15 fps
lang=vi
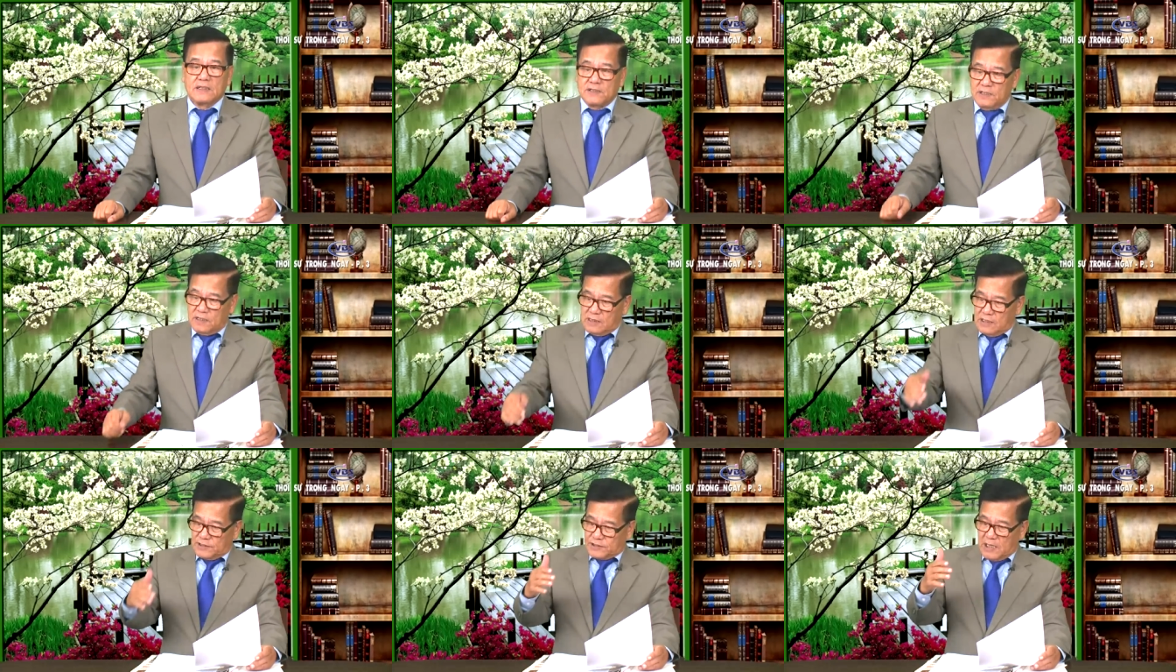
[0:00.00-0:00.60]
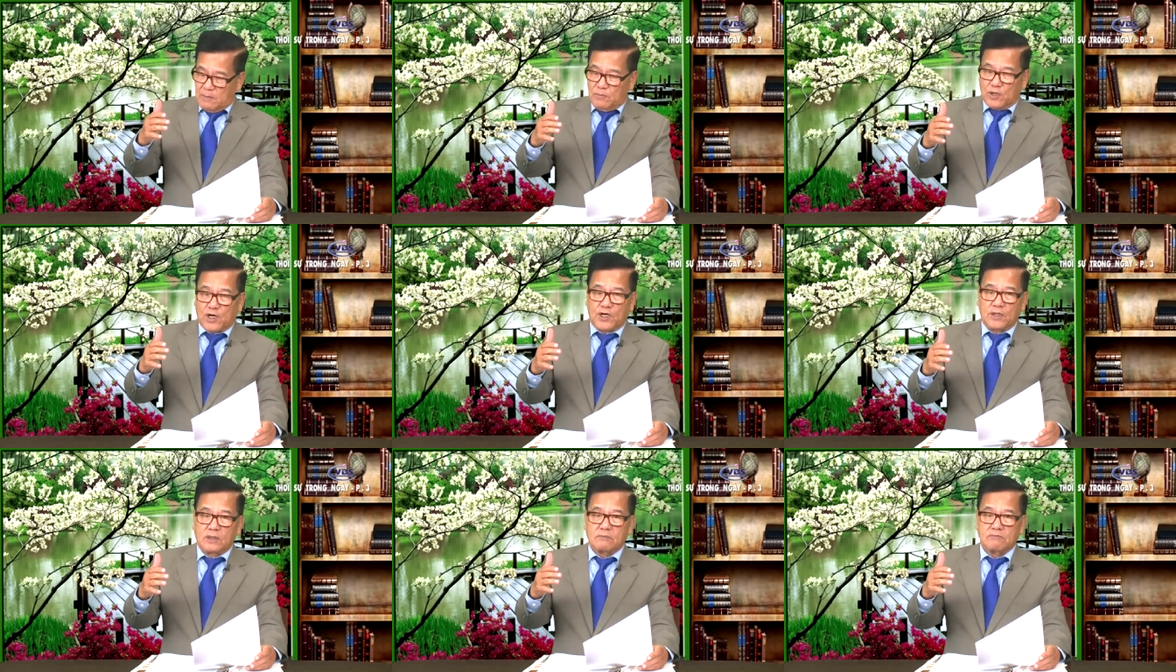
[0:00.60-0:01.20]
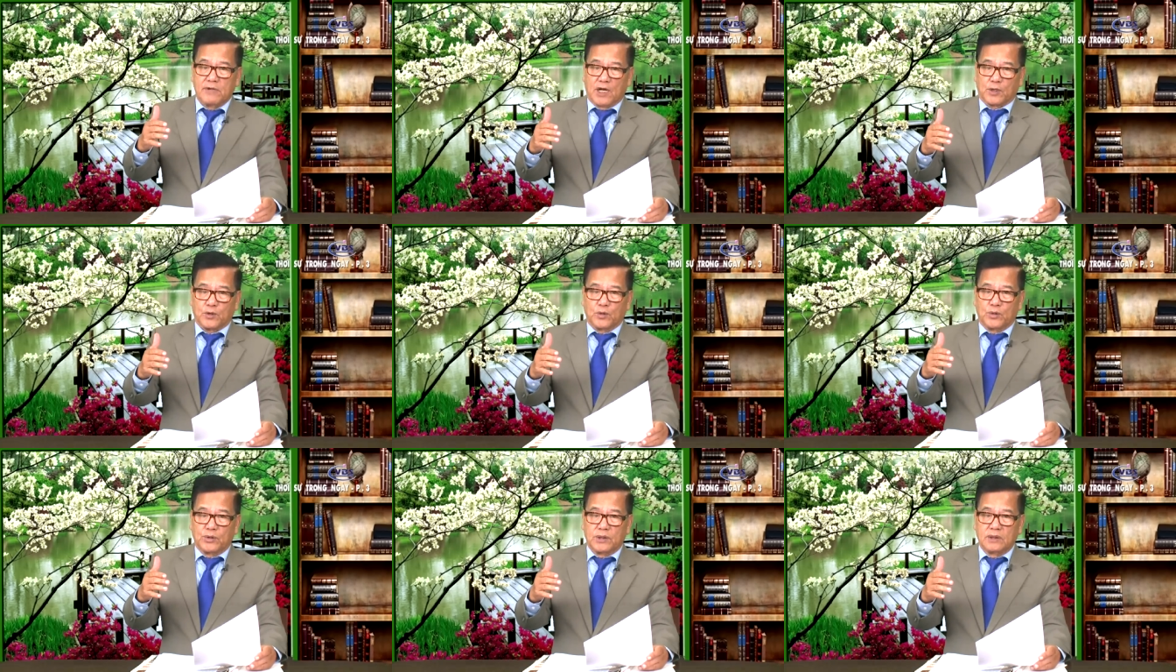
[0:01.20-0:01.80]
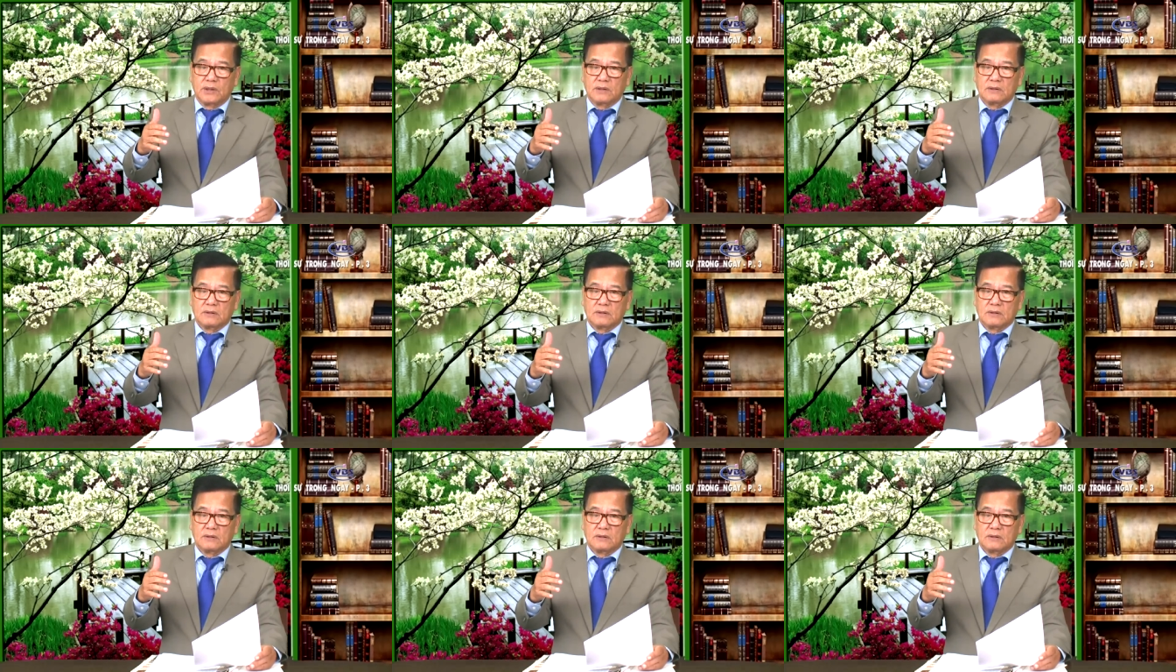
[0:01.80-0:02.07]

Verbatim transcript: đứng ở trên một cái miệng núi,